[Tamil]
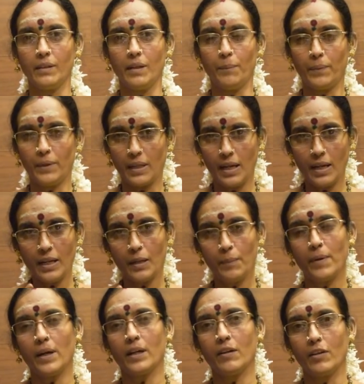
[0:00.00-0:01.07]
எப்போ தான் என்னை
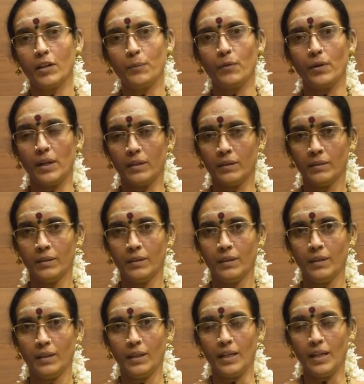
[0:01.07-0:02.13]
பார்க்க வரப்போறேன்
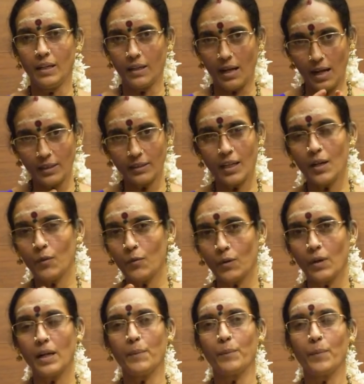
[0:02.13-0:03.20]
இல்லை நான் தான்
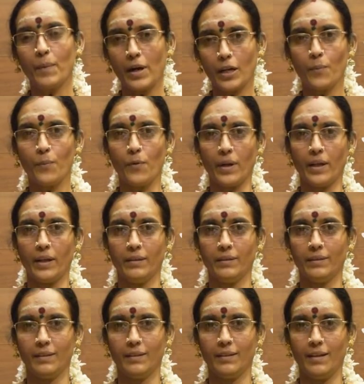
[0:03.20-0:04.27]
உங்களை எப்போ பார்க்க போகிறேன்
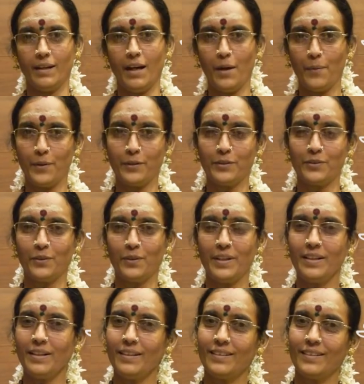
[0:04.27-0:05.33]
அப்படின்னு
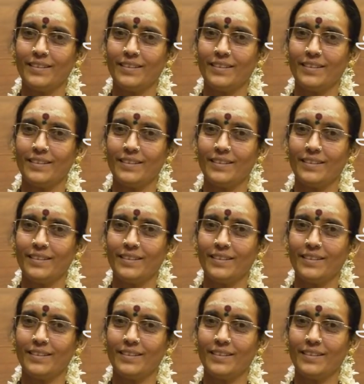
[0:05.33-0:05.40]
சொல்லிட்டு